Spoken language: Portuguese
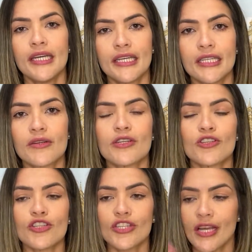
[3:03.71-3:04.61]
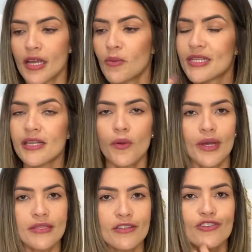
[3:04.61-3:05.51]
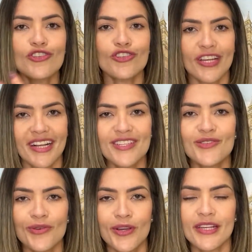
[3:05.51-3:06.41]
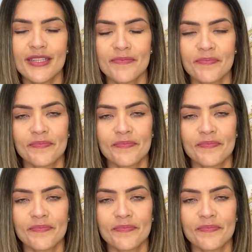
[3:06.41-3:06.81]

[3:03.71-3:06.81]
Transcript: Então a gente tem aí uma sequência de gerações.